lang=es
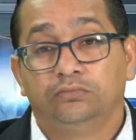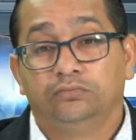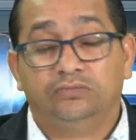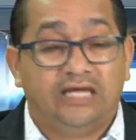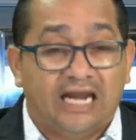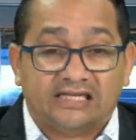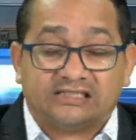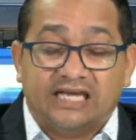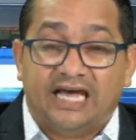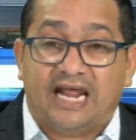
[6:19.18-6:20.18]
de la
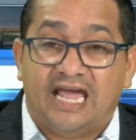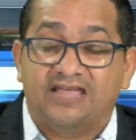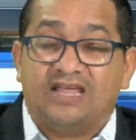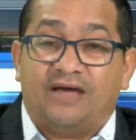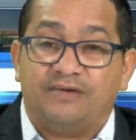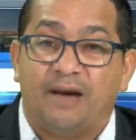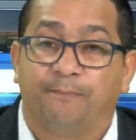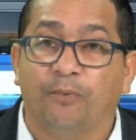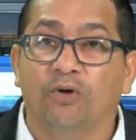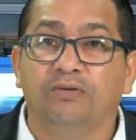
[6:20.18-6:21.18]
acera ahí, de la vía
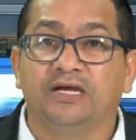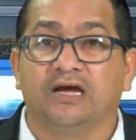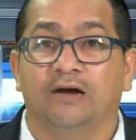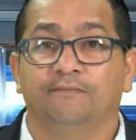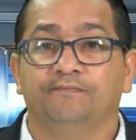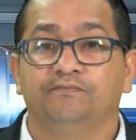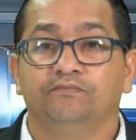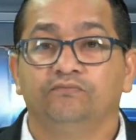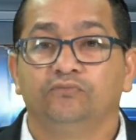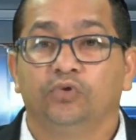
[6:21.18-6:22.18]
pública.
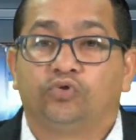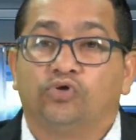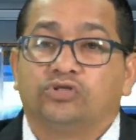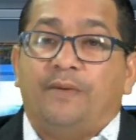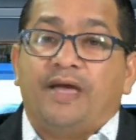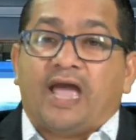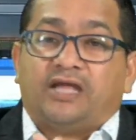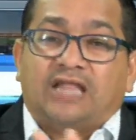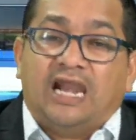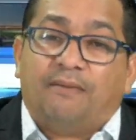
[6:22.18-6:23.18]
Entonces había que
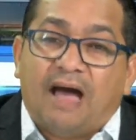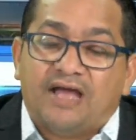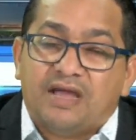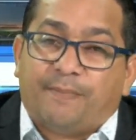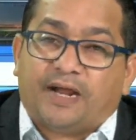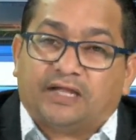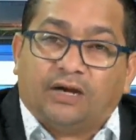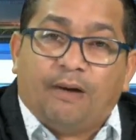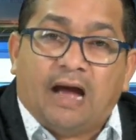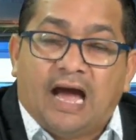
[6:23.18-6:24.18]
quitar la valla para que
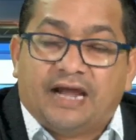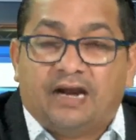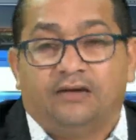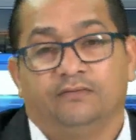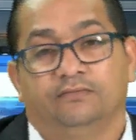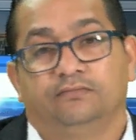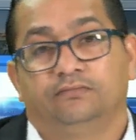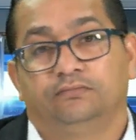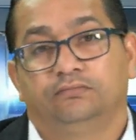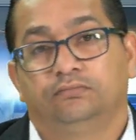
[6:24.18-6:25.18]
trabajaran
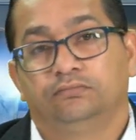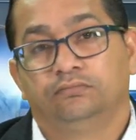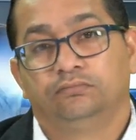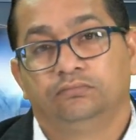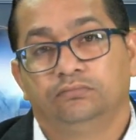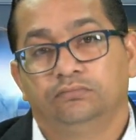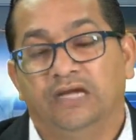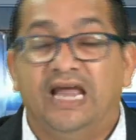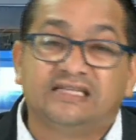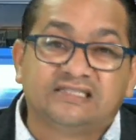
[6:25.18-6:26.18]

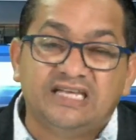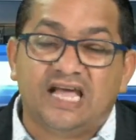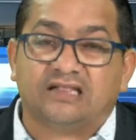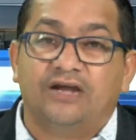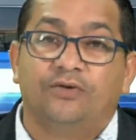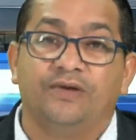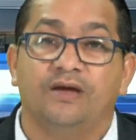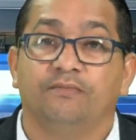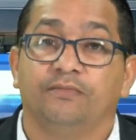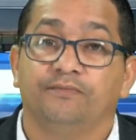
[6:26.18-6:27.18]
el 7 de
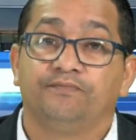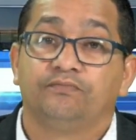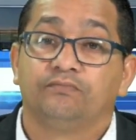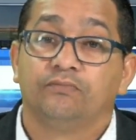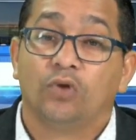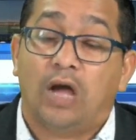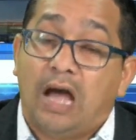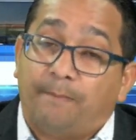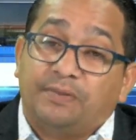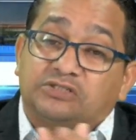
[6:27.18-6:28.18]
noviembre.
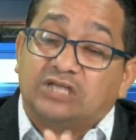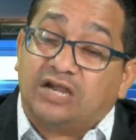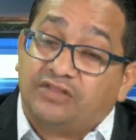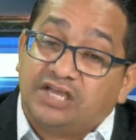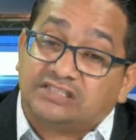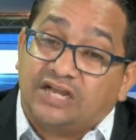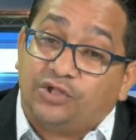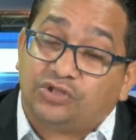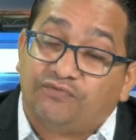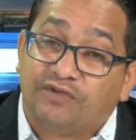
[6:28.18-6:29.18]
A pesar de esa
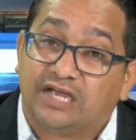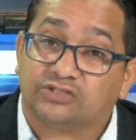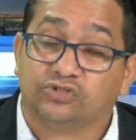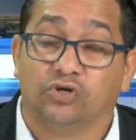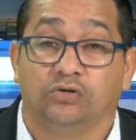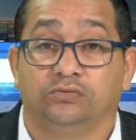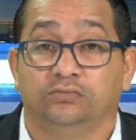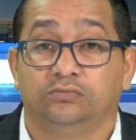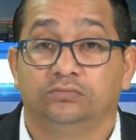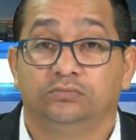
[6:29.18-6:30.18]
notificación,
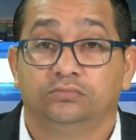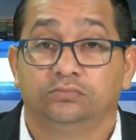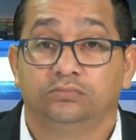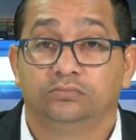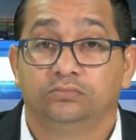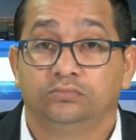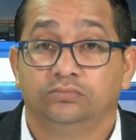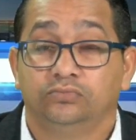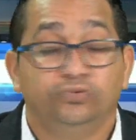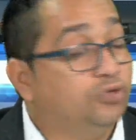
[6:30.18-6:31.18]

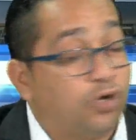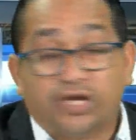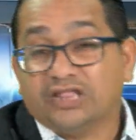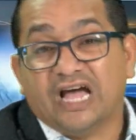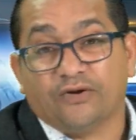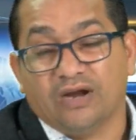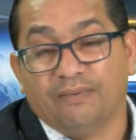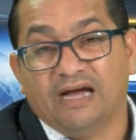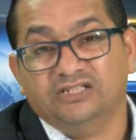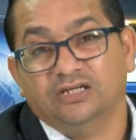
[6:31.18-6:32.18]
no quitaron la
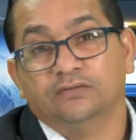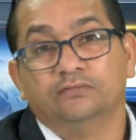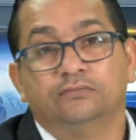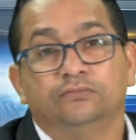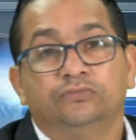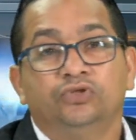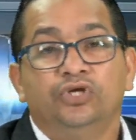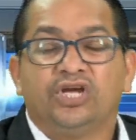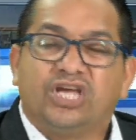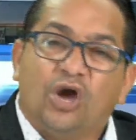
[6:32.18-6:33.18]
valla.
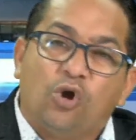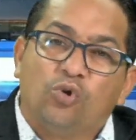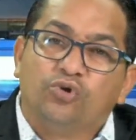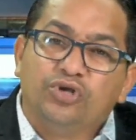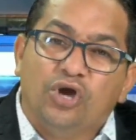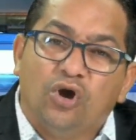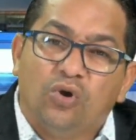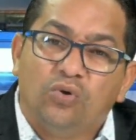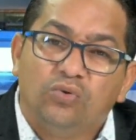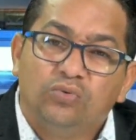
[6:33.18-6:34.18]
¿Qué
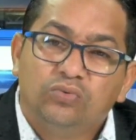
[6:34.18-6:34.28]
ocurrió